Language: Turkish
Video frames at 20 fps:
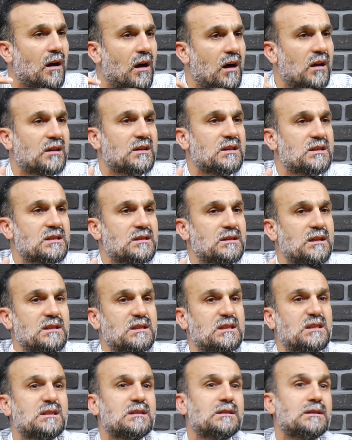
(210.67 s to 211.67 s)
arkasına
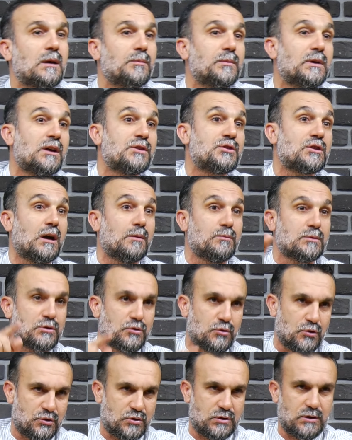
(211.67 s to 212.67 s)
sığınamayacağımızı
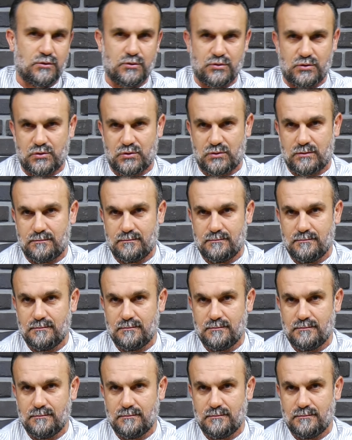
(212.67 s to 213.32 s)
gösteriyoruz.